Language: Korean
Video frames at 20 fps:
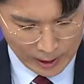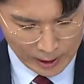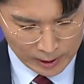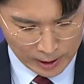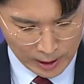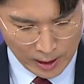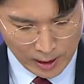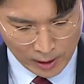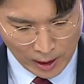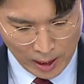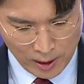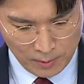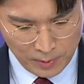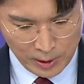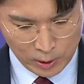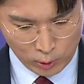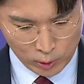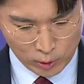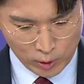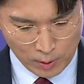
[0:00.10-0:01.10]
자, 다음 이
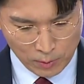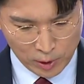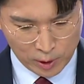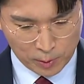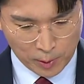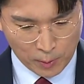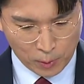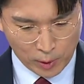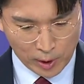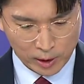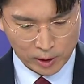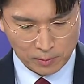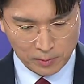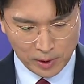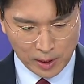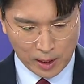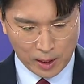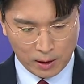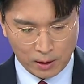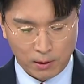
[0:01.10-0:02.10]
소식도 한번
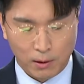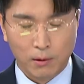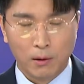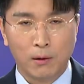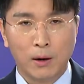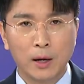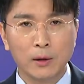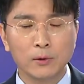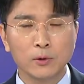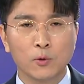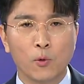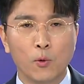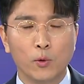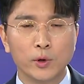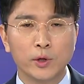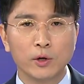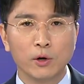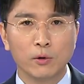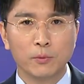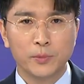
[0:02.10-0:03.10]
짚어보겠습니다. 어, 한
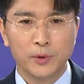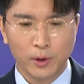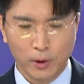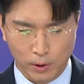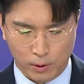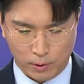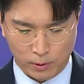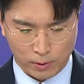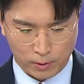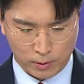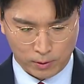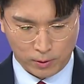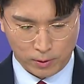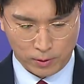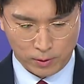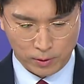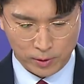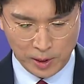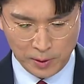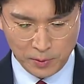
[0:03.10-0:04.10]
공기업이요.
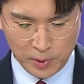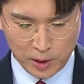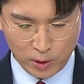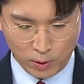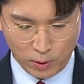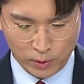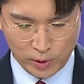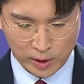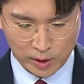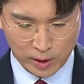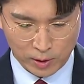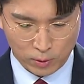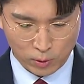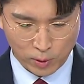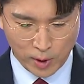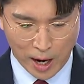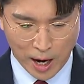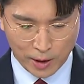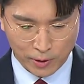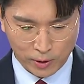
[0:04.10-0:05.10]
어, 임직원 대상으로
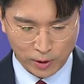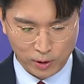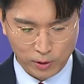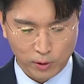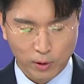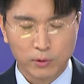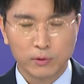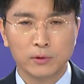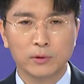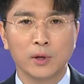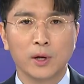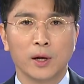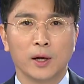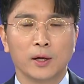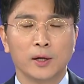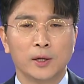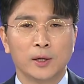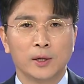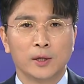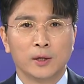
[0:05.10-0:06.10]
강연을 열었는데
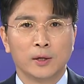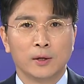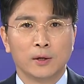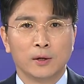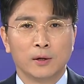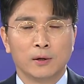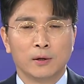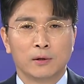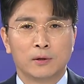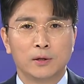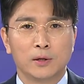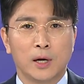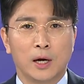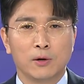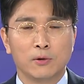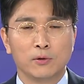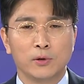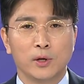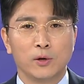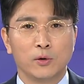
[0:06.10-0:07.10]
그
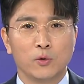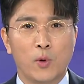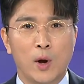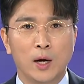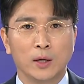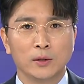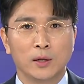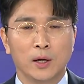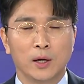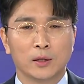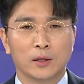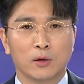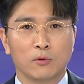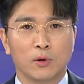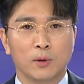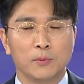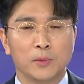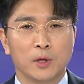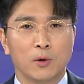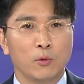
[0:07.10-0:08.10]
강연 내용이 황당했다고
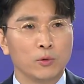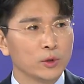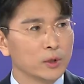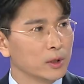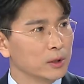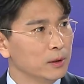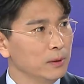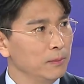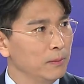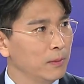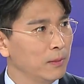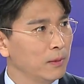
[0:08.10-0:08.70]
합니다. 홍 기자님.